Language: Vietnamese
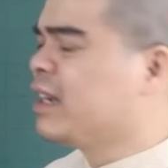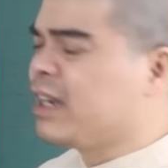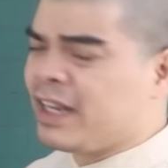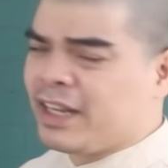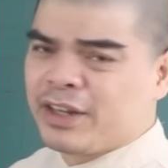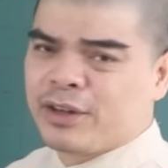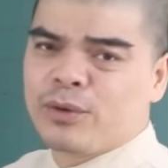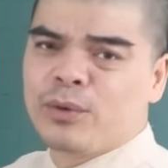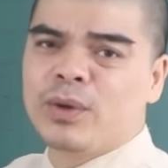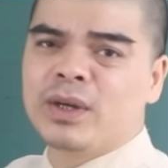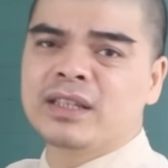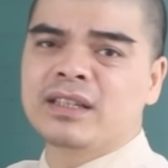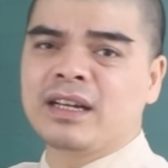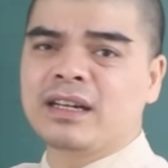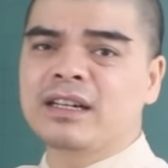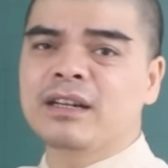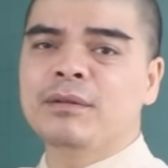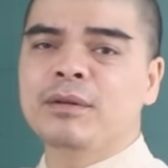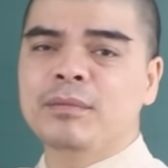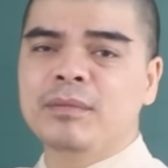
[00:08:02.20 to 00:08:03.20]
ngày cuối
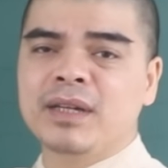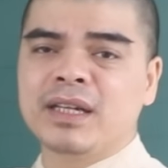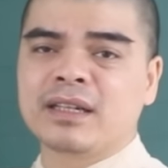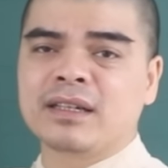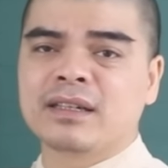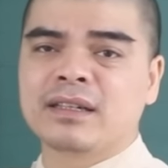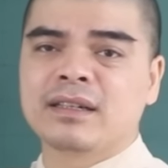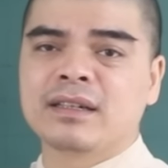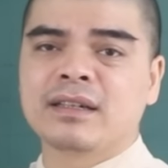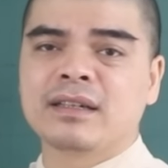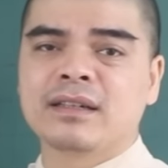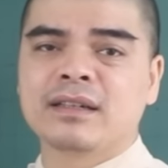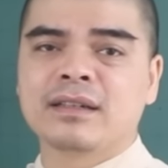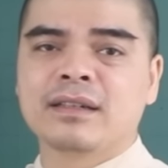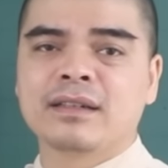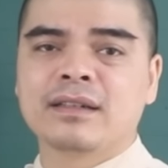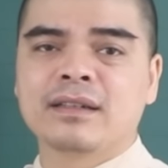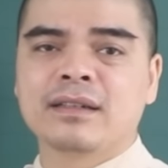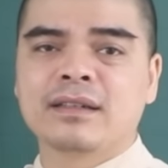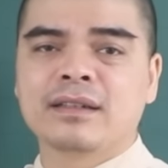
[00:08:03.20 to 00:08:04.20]
tháng 5 âm lịch,
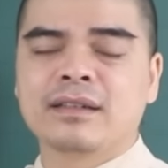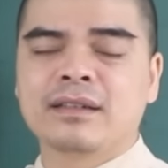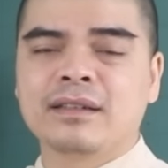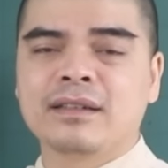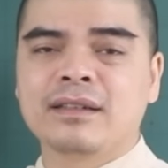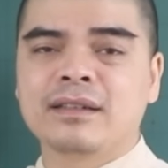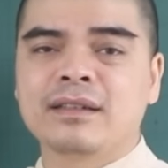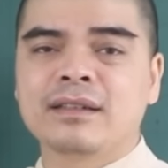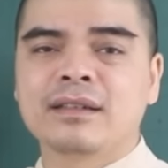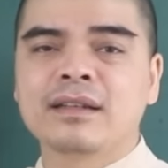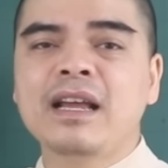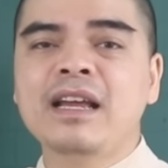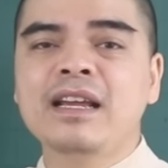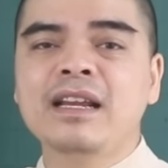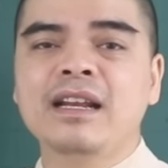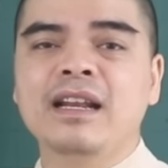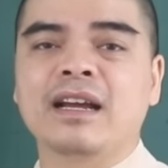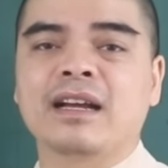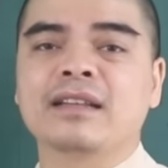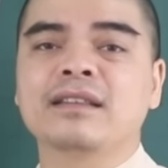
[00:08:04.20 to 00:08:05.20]

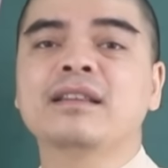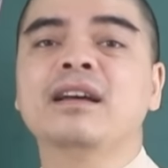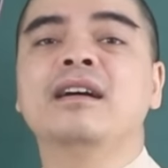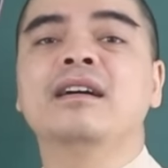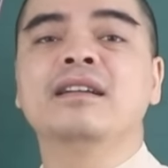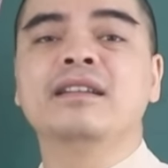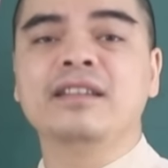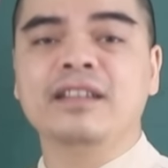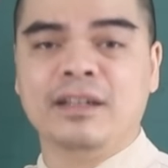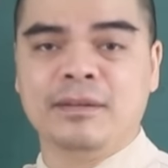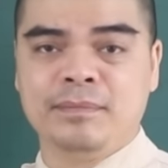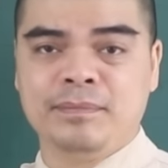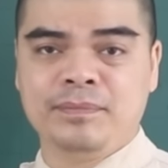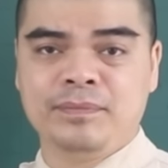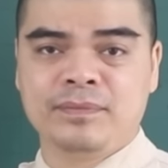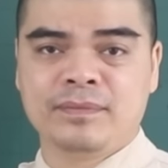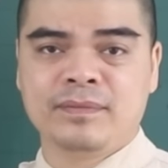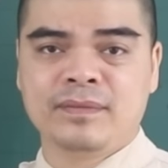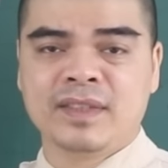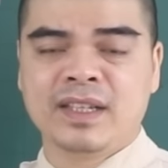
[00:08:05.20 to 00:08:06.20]
đây là cái thời điểm
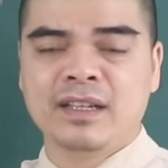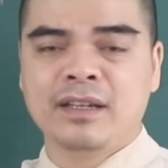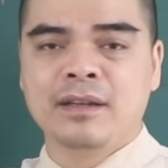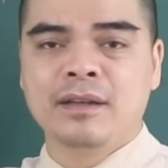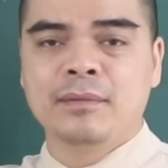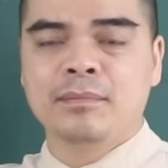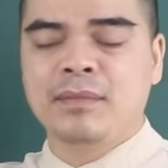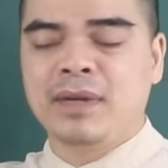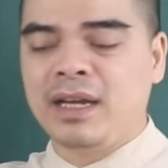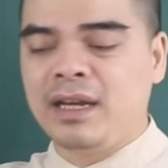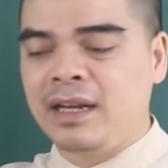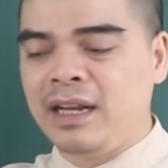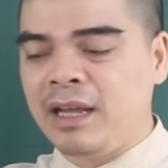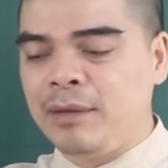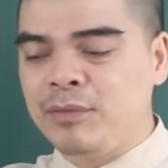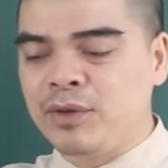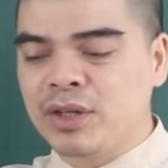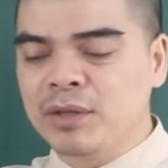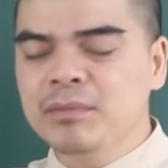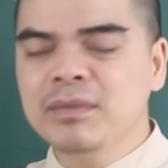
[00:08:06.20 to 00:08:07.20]
mà là
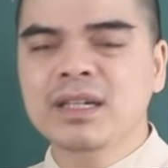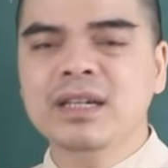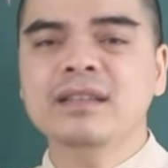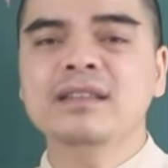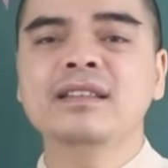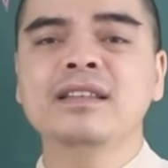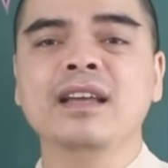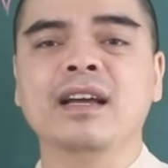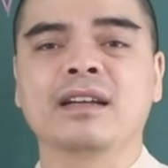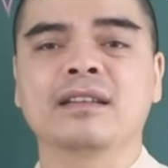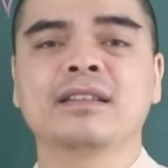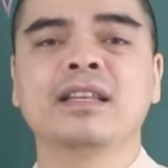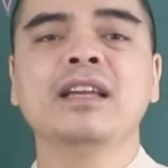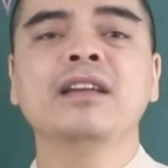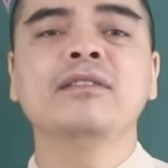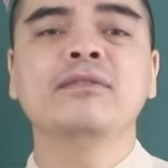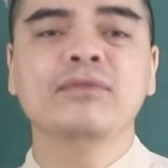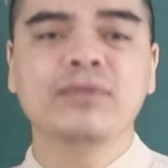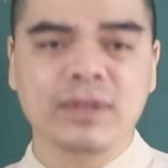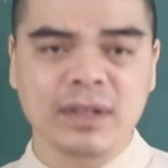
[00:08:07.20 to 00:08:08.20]
một cái bữa tiệc
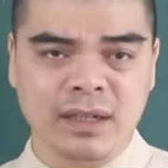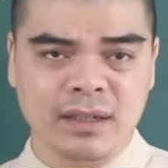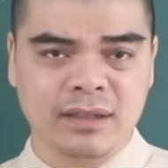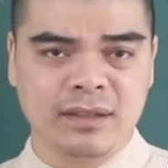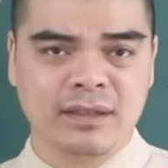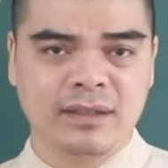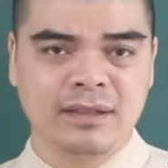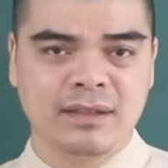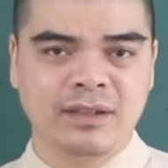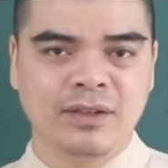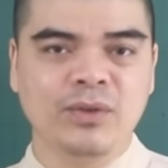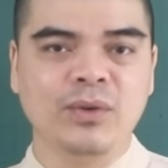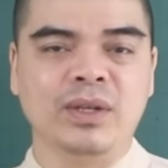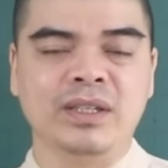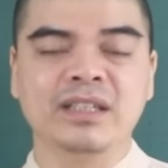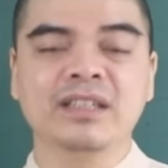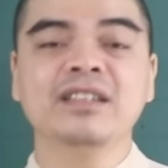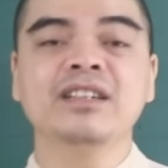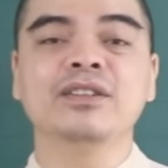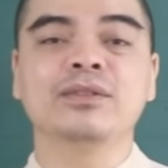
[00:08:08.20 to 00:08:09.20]
thịnh vượng của
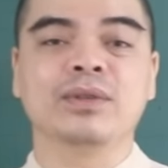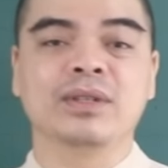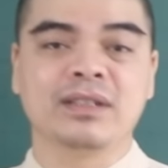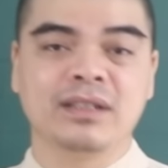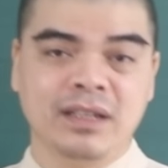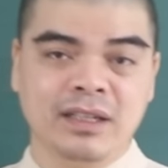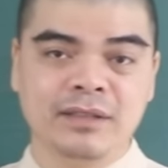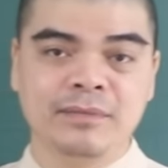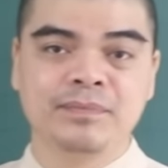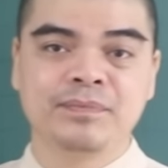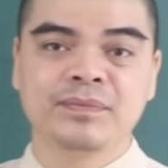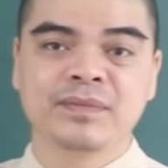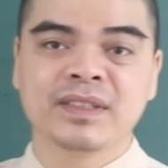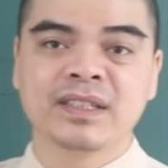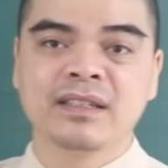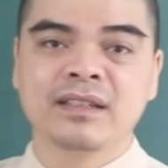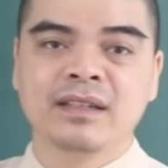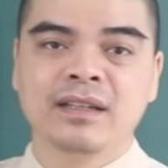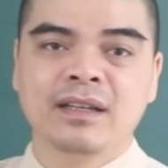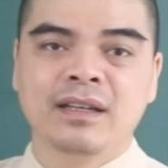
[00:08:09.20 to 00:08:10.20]
những người tuổi Thân.
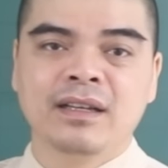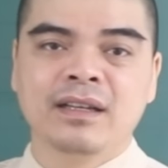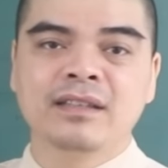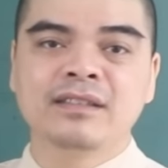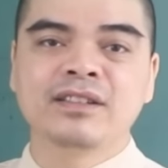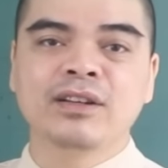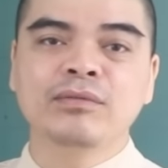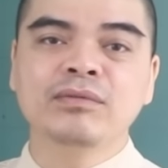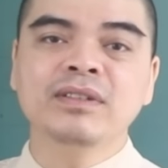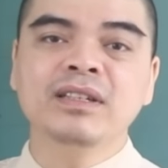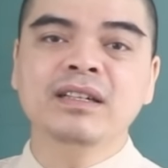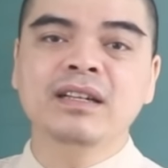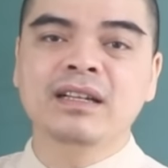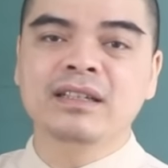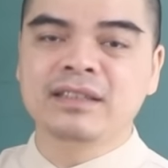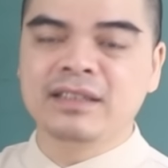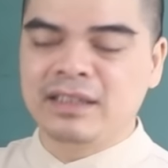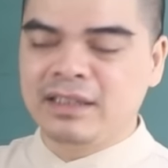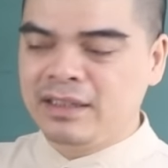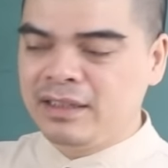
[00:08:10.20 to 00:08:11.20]
Giống như
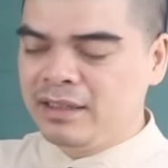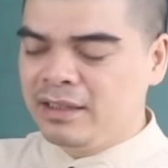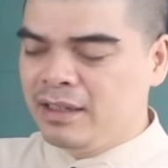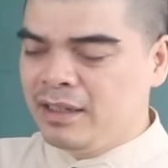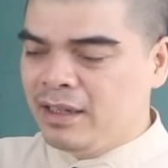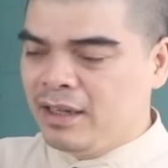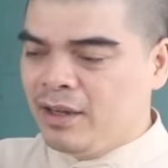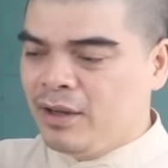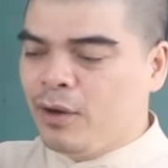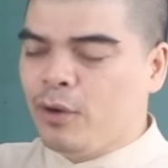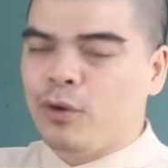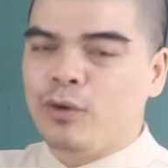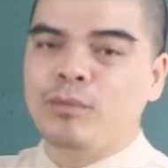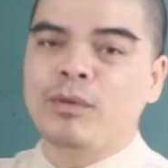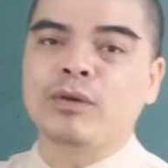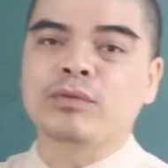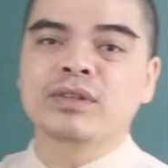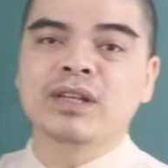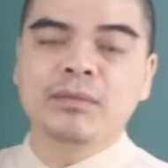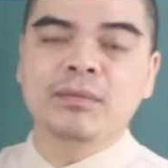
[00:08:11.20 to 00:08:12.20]
là hổ
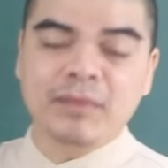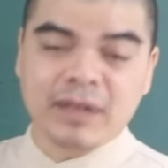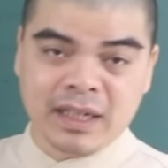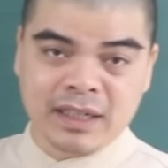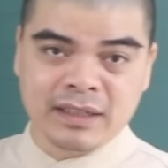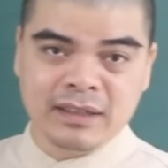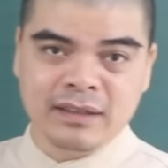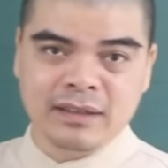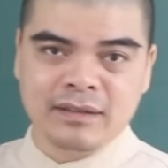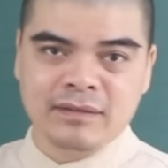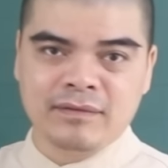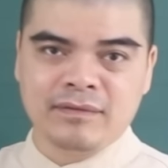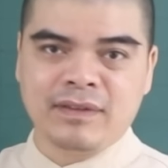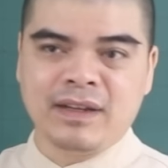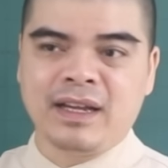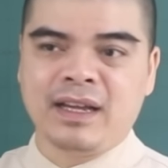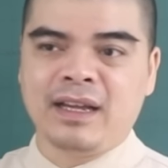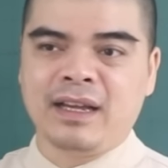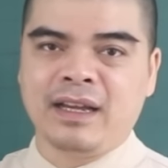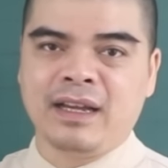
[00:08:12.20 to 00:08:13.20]
mọc thêm cánh,
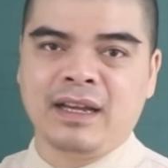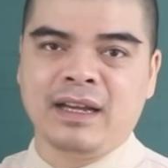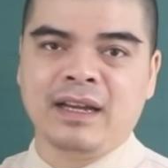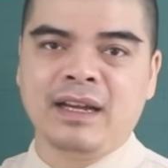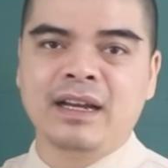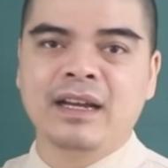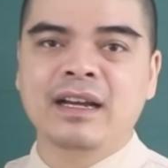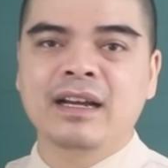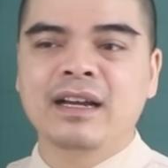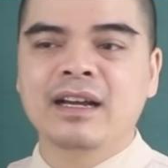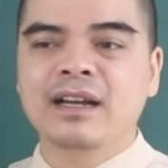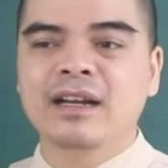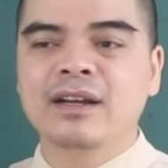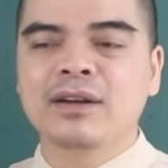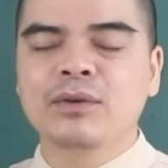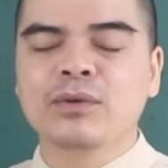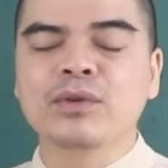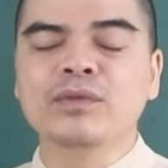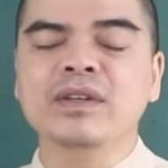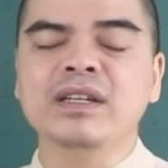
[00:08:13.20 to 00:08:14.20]
và
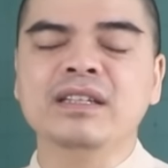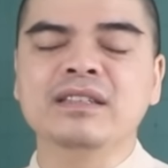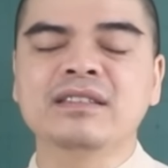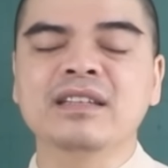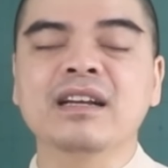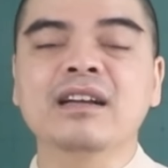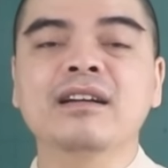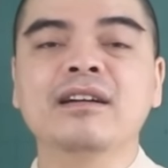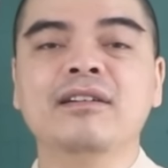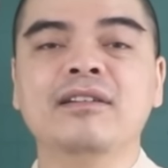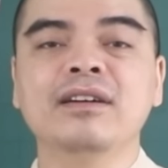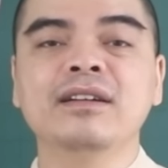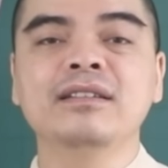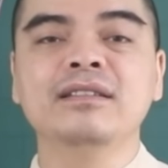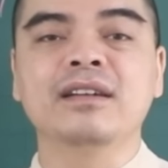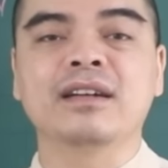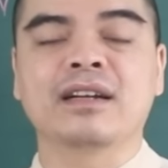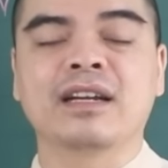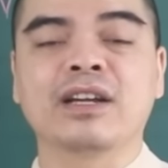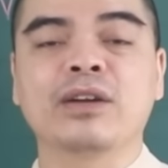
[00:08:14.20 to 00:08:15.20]
quý vị sẽ có
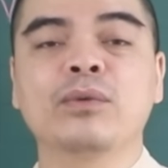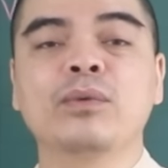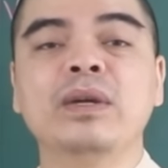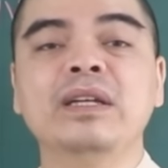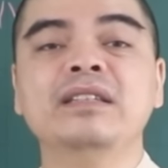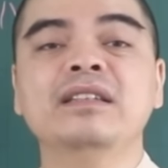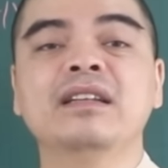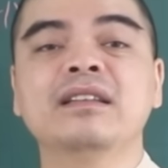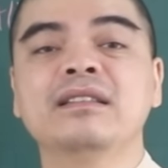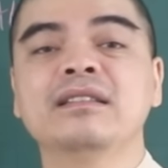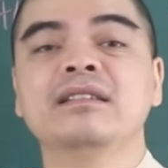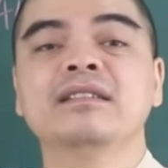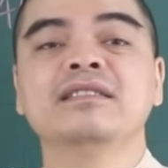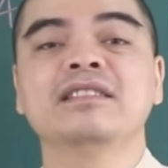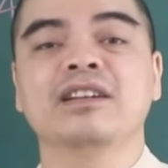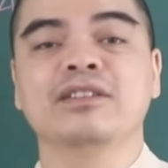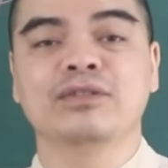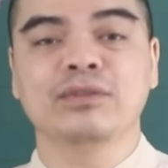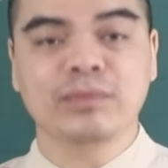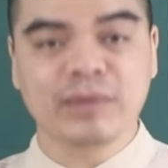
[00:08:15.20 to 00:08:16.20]
được cái quý nhân tương
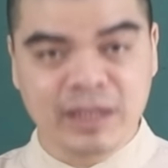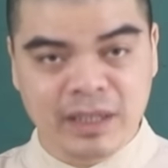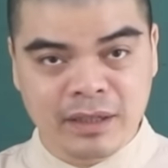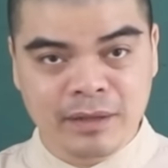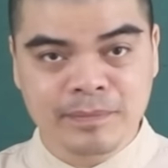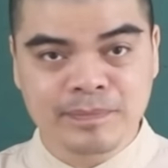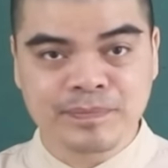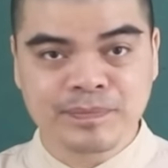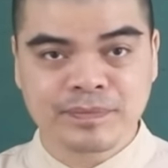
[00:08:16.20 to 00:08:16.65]
trợ giúp đỡ.